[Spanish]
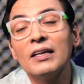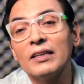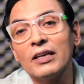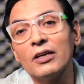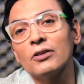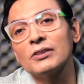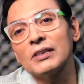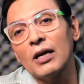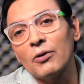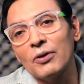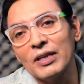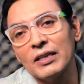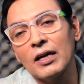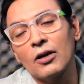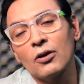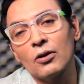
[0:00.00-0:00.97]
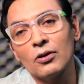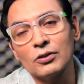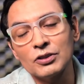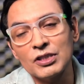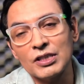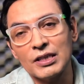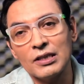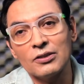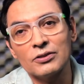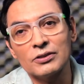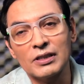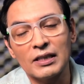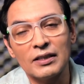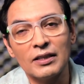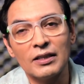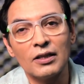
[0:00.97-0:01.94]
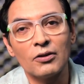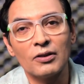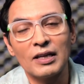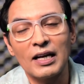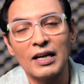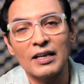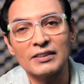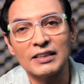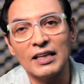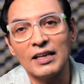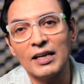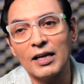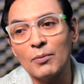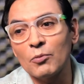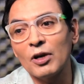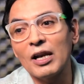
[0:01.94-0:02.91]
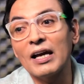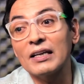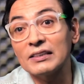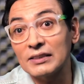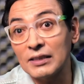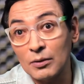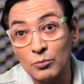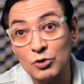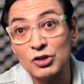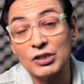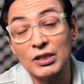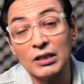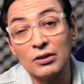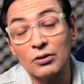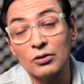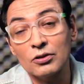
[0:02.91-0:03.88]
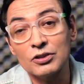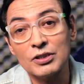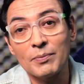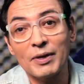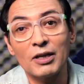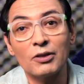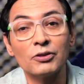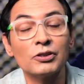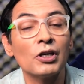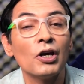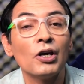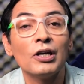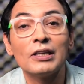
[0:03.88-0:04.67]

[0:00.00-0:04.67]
Digo, si ahorita con los chiquillos que tiene con Araceli Arámbula, que están muy chiquitos los chamacos,